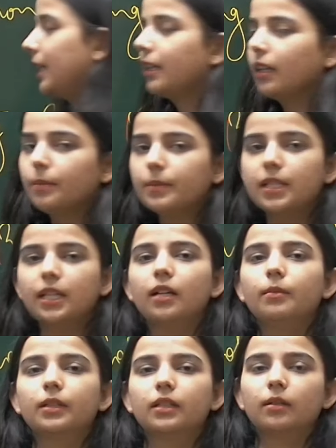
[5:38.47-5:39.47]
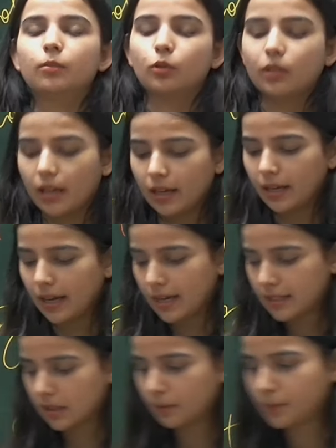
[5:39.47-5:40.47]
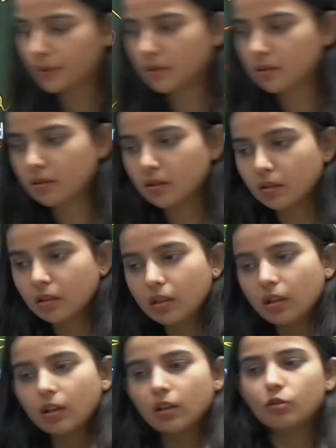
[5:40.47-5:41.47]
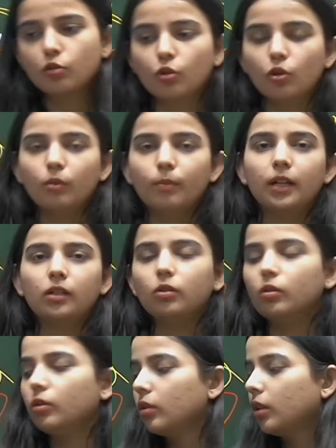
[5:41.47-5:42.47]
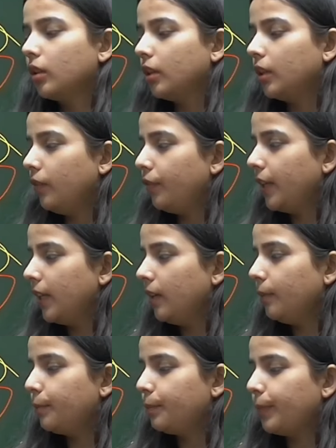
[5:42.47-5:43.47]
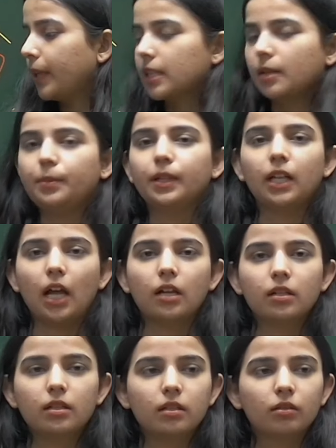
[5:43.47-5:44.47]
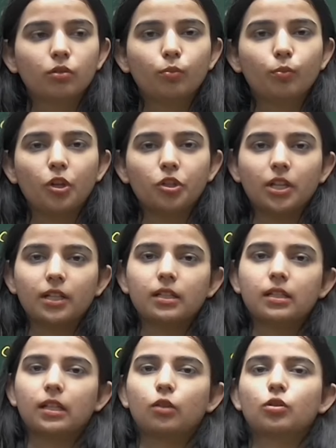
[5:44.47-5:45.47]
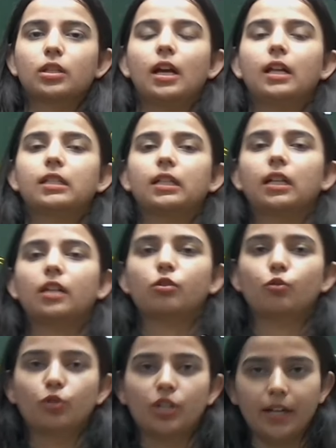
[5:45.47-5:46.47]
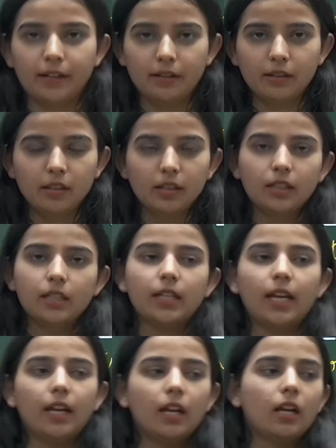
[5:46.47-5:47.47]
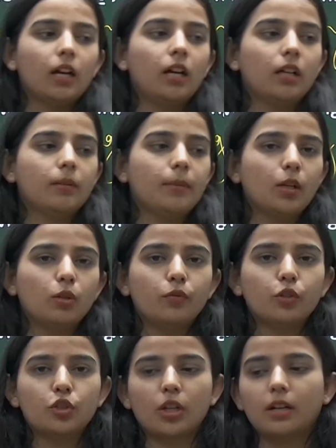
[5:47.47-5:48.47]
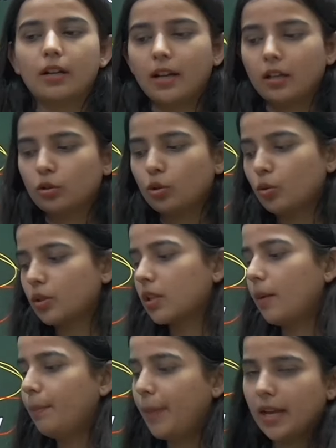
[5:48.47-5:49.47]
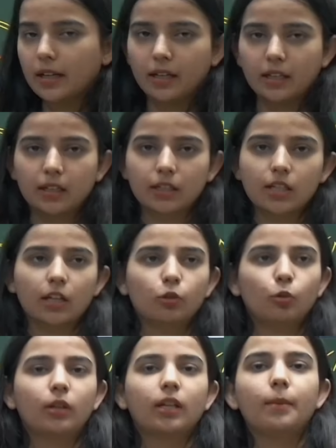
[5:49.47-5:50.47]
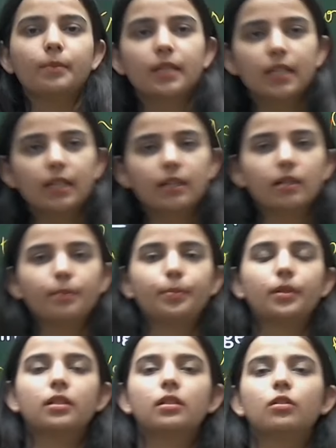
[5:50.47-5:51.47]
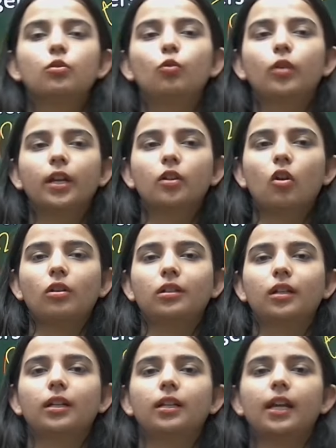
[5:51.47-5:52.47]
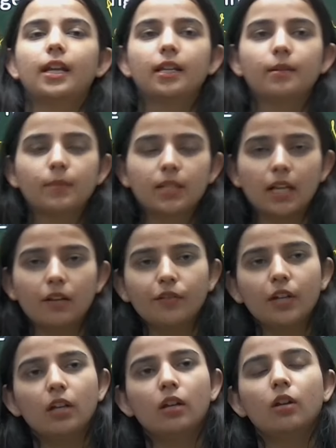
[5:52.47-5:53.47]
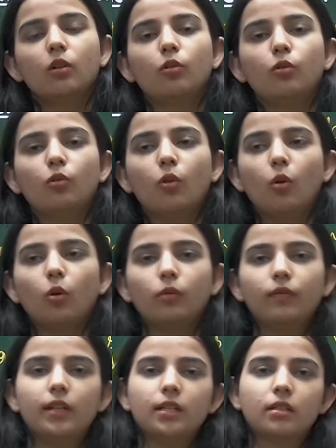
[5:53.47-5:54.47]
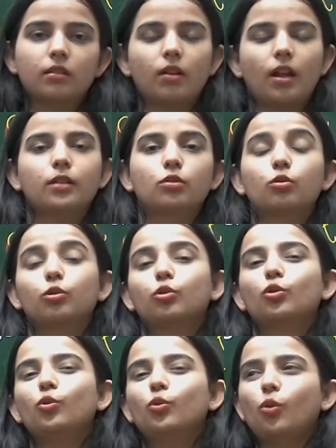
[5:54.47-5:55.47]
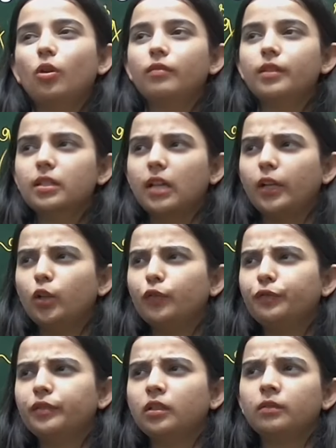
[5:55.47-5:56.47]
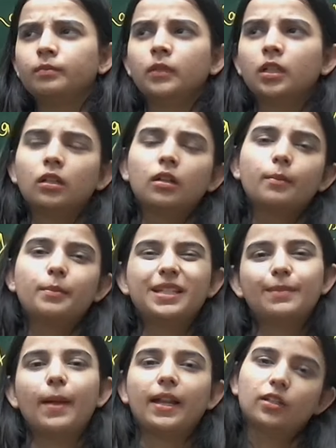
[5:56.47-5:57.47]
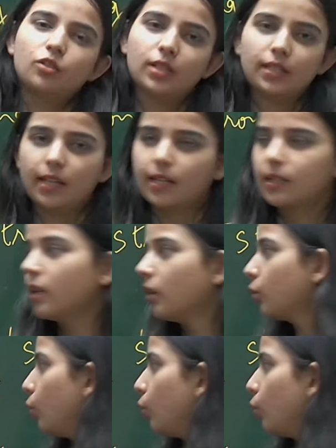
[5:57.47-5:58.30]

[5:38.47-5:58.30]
क्लम्जी का मतलब होता है ऐसा पर्सन जो मान लो इफ़ ही पिक्स अप अ ग्लास तो बहुत चांसेस है कि उसके हाथ से ग्लास टूट जाएगा ठीक है अगर मान लो वो चल रहा है तो उसका पैर कहीं लग जाएगा तो क्लम्जी इज़ अ पर्सन हु कैन नॉट कंटेन हिमसेल्फ हु ऑलवेज ट्राइज टू यू नो हु ऑलवेज काइंड ऑफ मिस मैनेजेस थिंग्स तो